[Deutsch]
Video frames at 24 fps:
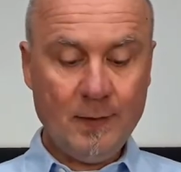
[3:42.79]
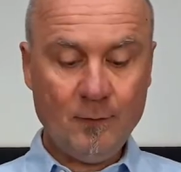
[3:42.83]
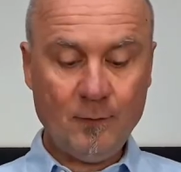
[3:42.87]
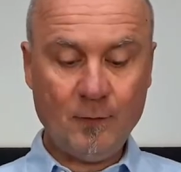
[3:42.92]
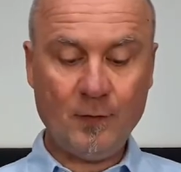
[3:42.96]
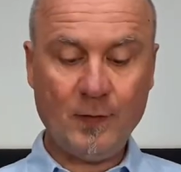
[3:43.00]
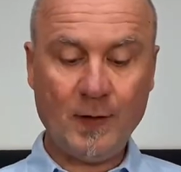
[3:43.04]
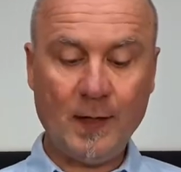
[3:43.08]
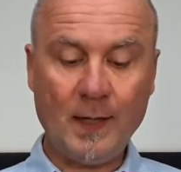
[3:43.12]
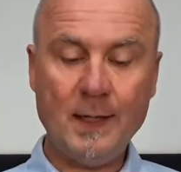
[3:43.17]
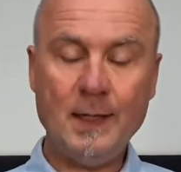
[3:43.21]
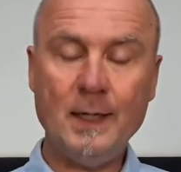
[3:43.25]

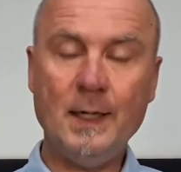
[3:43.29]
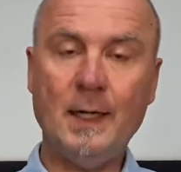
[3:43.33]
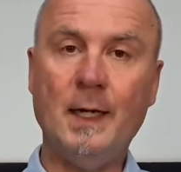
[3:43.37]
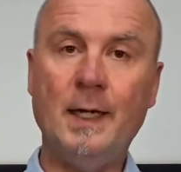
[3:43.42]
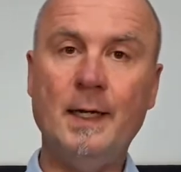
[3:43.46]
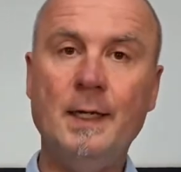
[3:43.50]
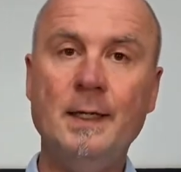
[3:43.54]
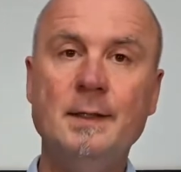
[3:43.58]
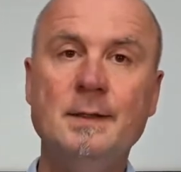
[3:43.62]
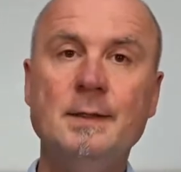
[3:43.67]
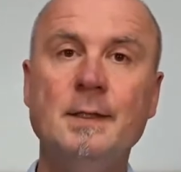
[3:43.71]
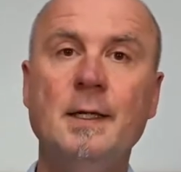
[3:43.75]

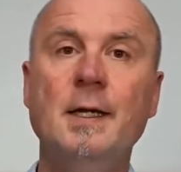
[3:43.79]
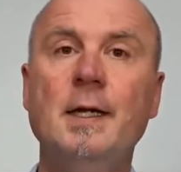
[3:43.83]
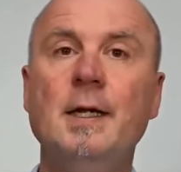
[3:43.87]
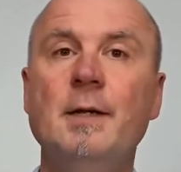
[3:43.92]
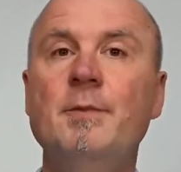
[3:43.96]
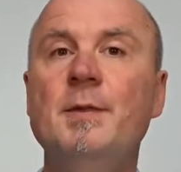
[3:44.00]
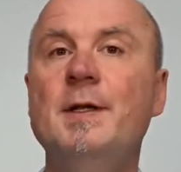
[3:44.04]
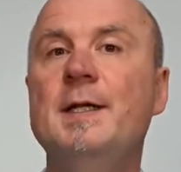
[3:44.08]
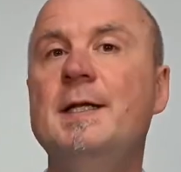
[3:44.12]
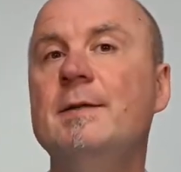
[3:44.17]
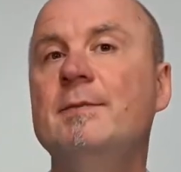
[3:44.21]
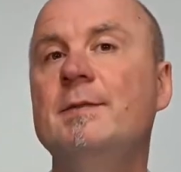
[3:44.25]
Freiheit
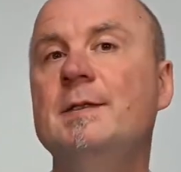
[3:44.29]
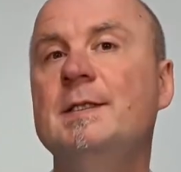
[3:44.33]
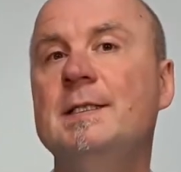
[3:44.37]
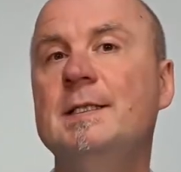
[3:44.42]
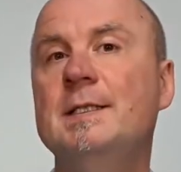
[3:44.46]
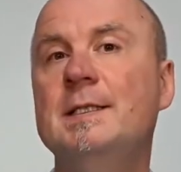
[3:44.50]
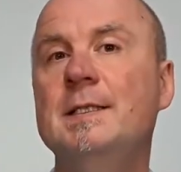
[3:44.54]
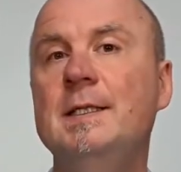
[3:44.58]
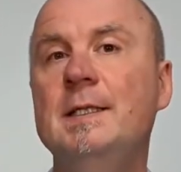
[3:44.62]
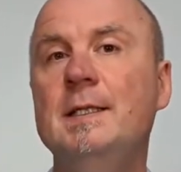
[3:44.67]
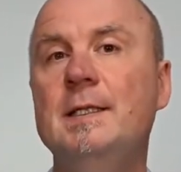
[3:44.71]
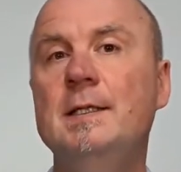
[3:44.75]
mit dem
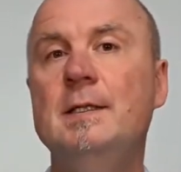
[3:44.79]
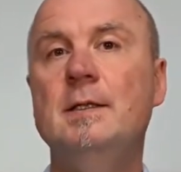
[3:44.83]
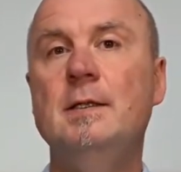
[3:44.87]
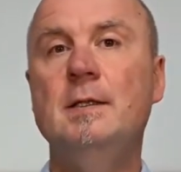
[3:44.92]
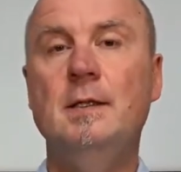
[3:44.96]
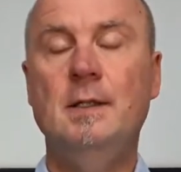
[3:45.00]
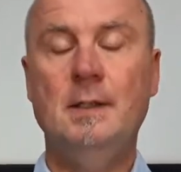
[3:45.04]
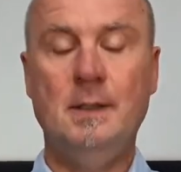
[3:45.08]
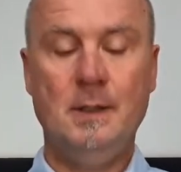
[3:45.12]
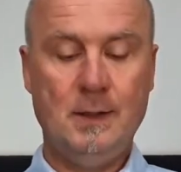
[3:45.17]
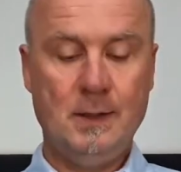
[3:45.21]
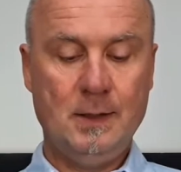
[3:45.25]

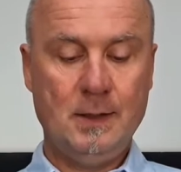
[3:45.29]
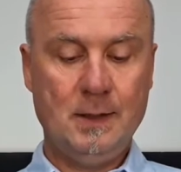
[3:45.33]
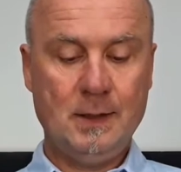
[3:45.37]
Ziel,